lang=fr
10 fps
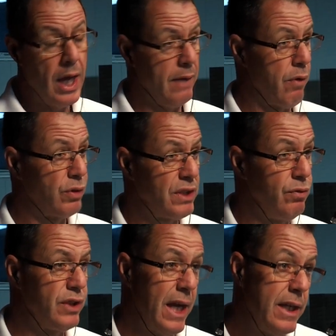Il va aussi
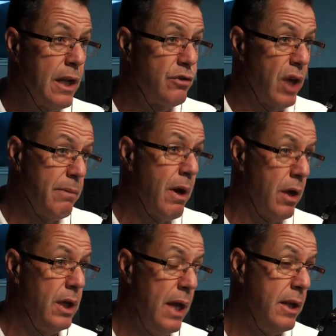vous aider, naturellement.
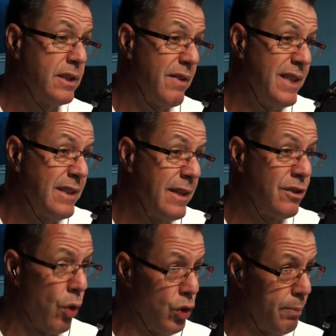Les, services d'incendie
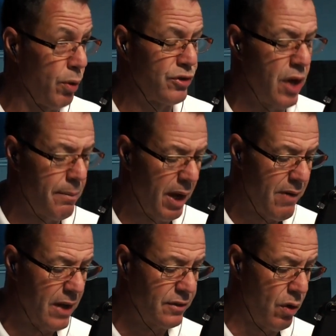sont là pour ça en
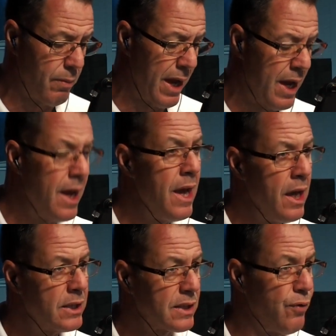prévention, mais
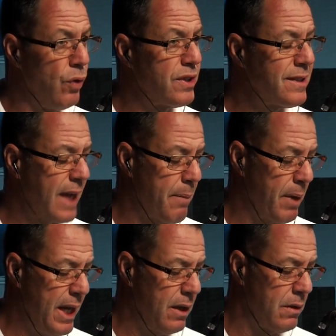ce qu'il faut aussi se
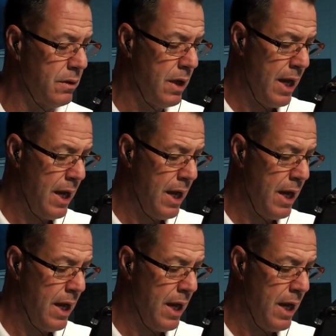rappeler, là,